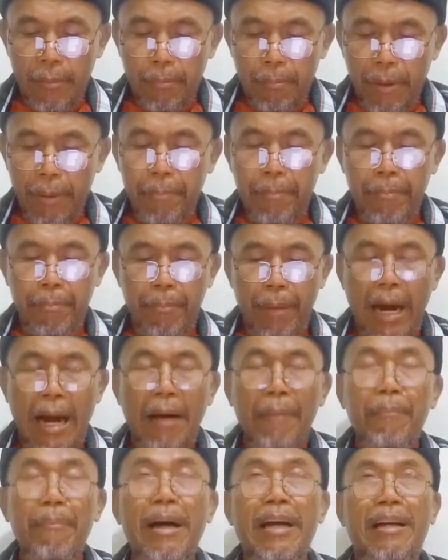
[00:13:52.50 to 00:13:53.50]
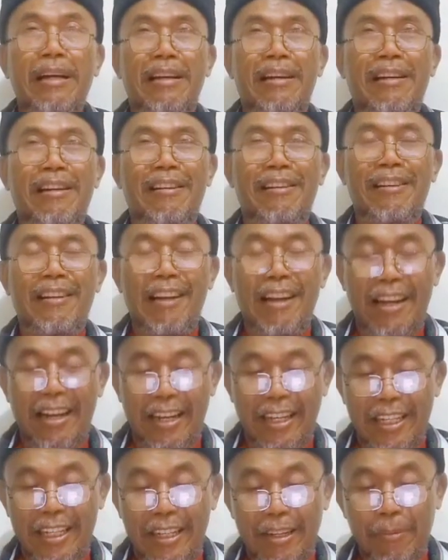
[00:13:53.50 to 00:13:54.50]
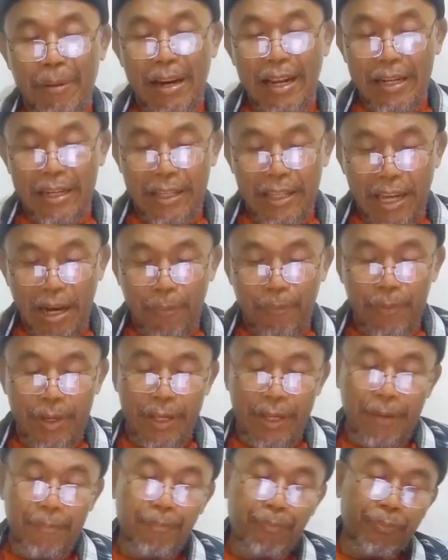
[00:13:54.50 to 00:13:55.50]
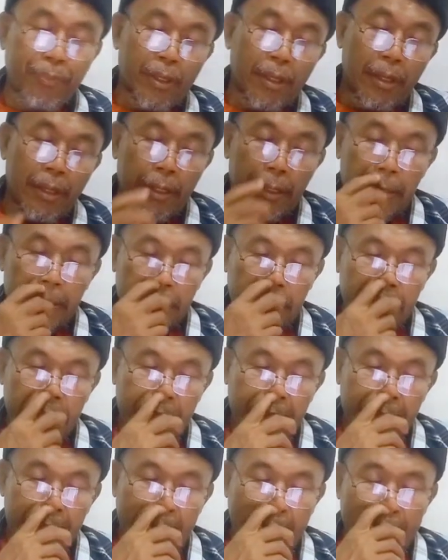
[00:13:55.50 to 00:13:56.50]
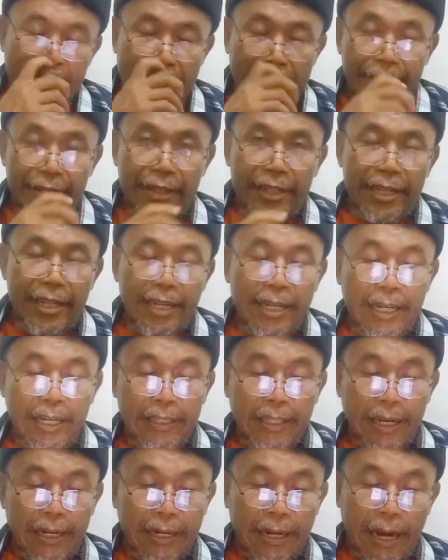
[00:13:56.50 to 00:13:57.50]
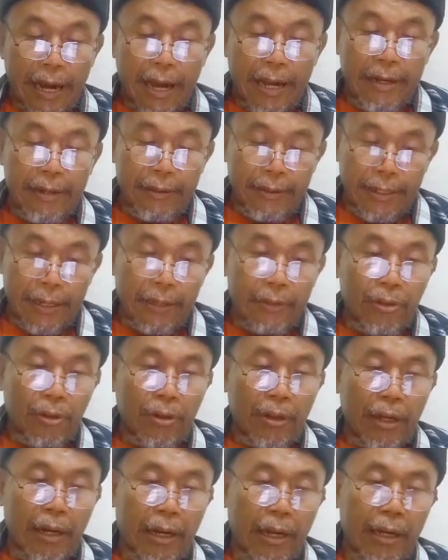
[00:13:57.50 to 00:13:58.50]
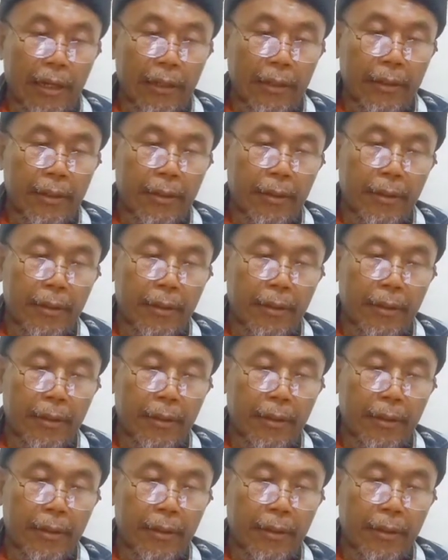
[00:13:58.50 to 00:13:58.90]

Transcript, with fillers: mim makmar. Nah, ini malah dijawab nih. Jadi di sini dikatakan ya saudara